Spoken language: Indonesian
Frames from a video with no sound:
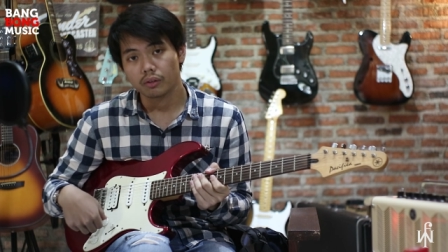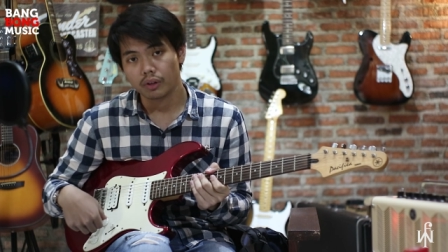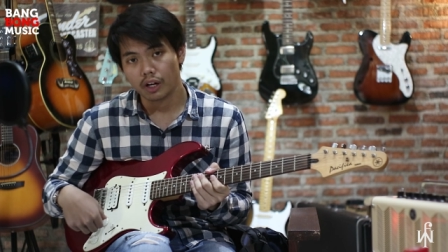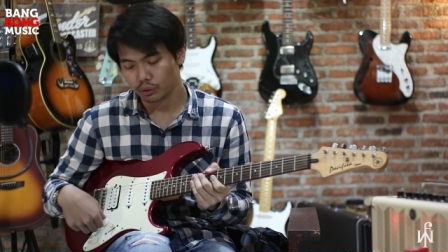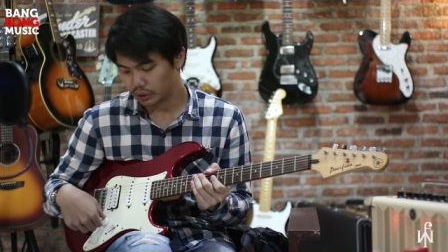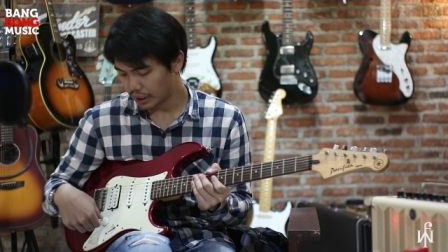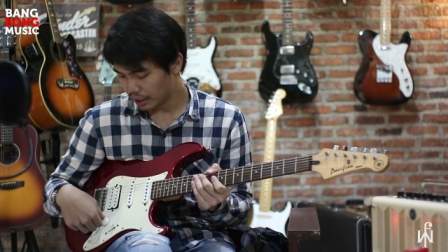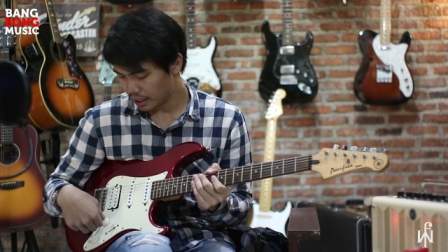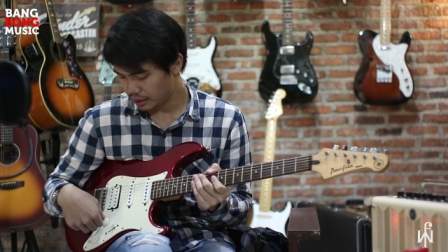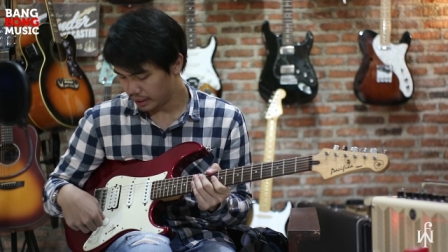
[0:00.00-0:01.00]
udah rusak
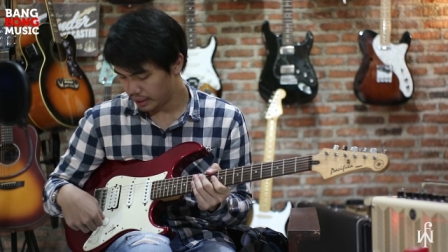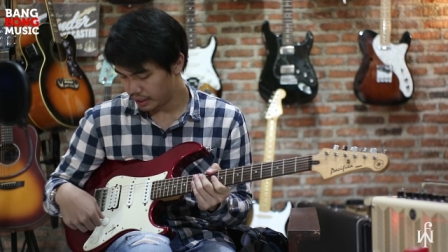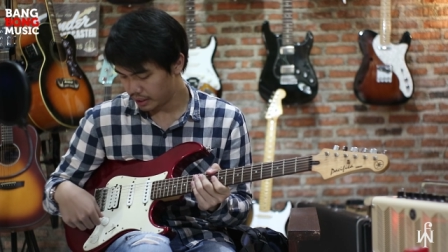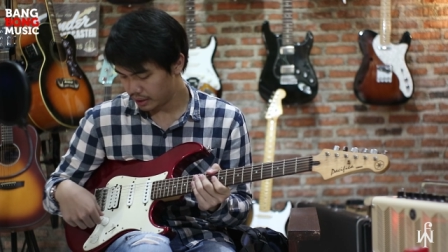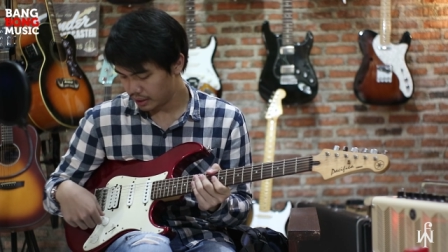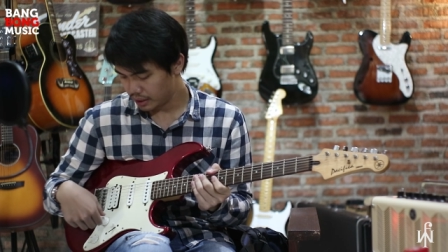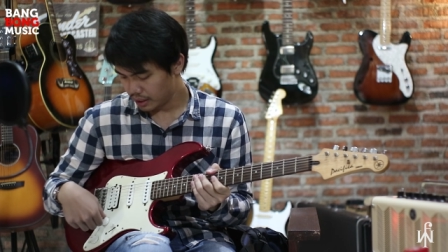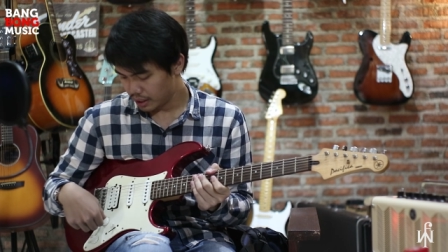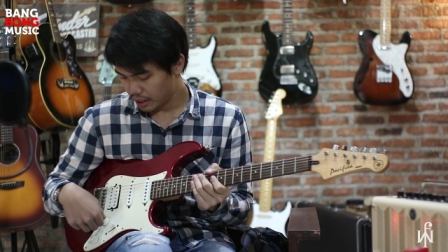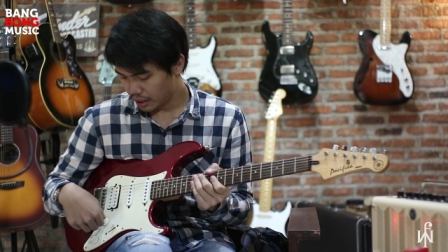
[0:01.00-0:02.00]
lah jadi
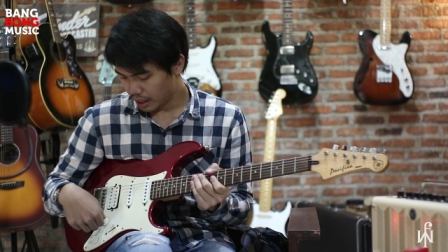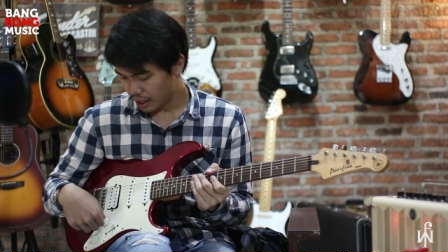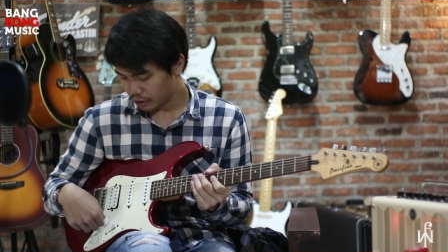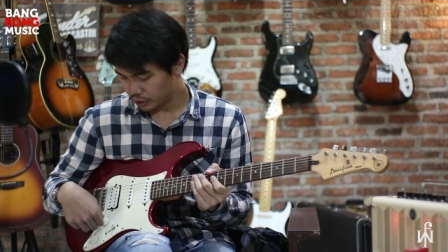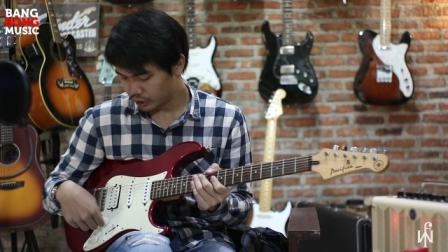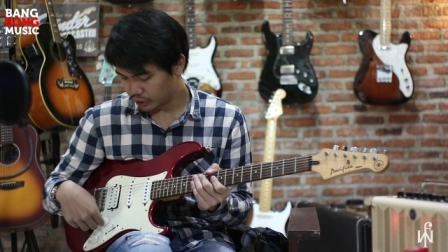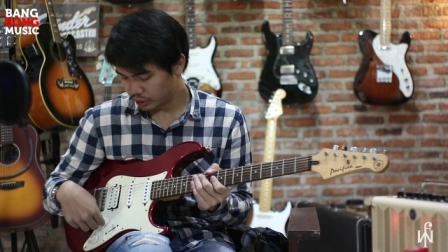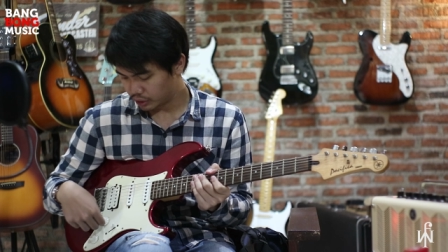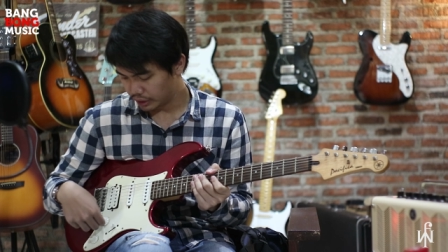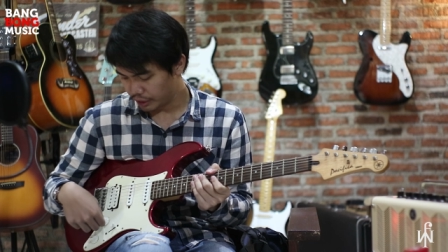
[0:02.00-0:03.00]
harus
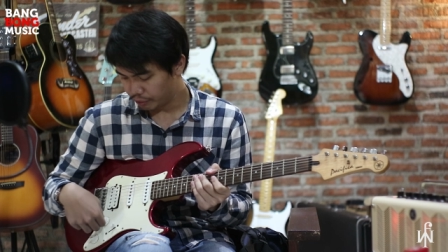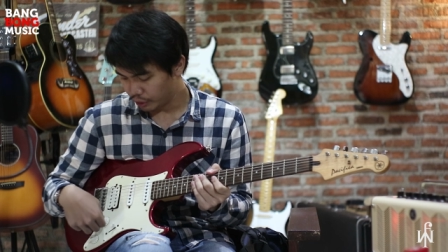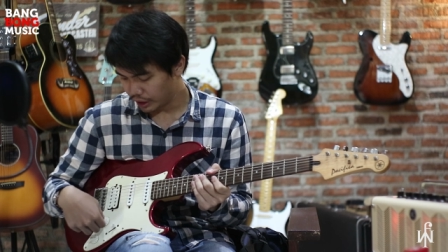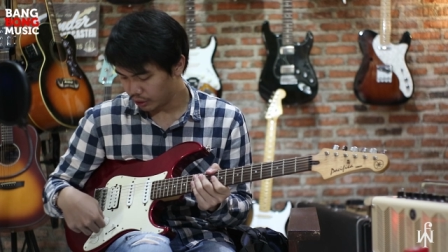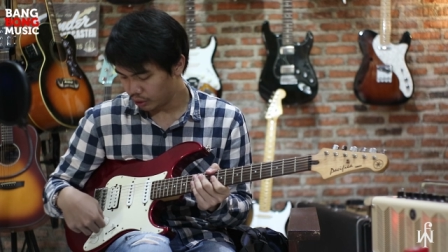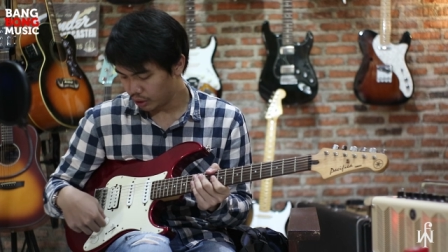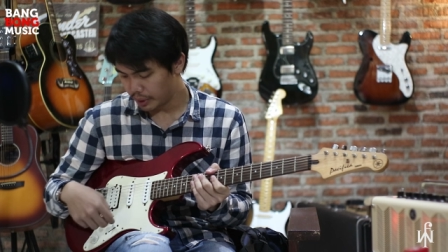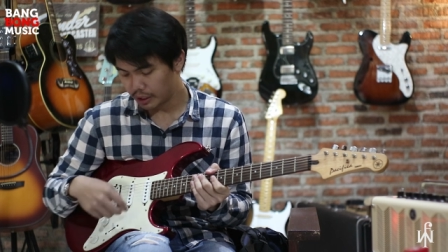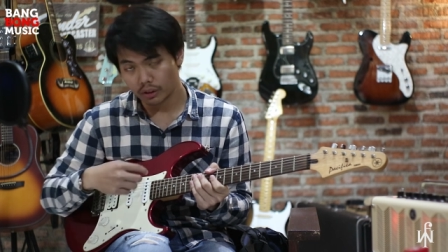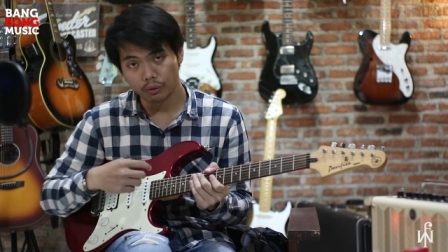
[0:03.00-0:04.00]
difulin dulu
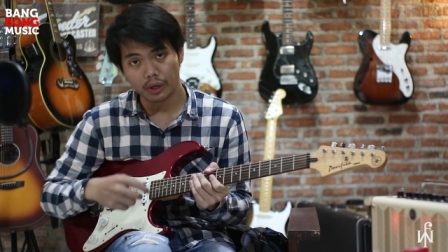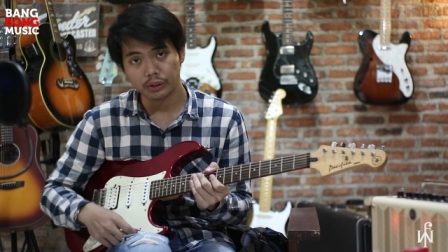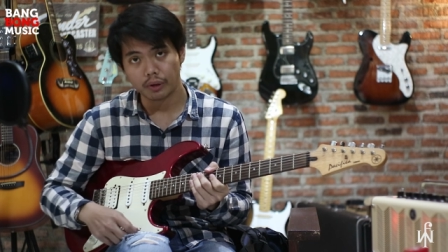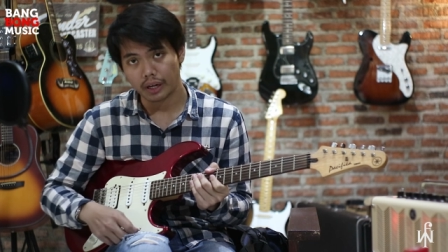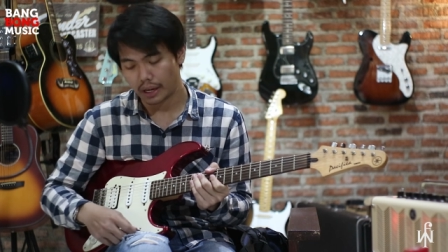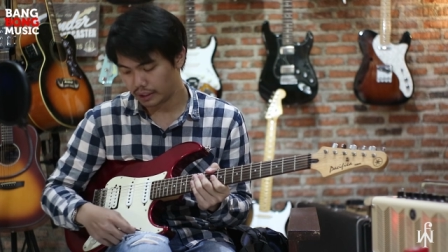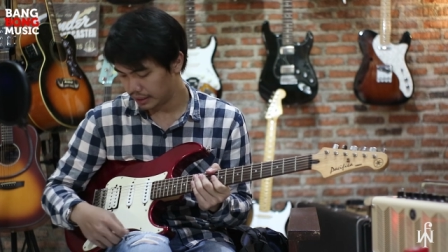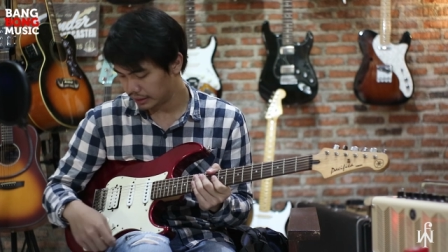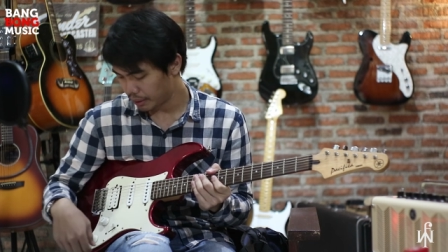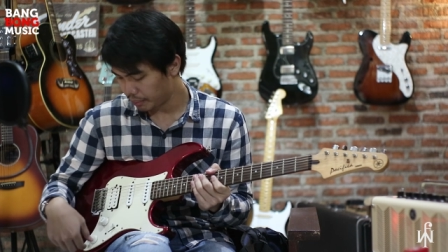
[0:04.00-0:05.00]
baru keluar
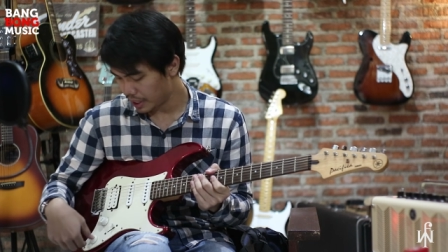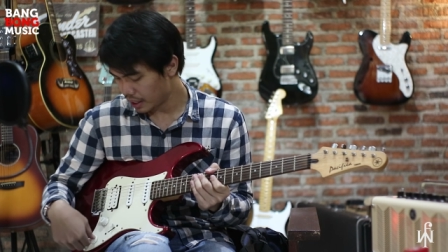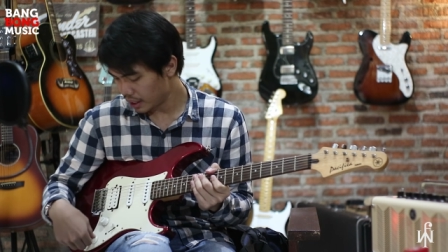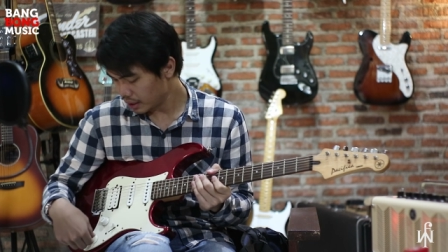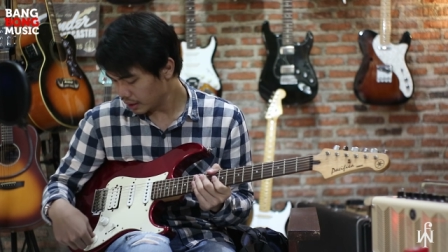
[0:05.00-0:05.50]
suaranya sama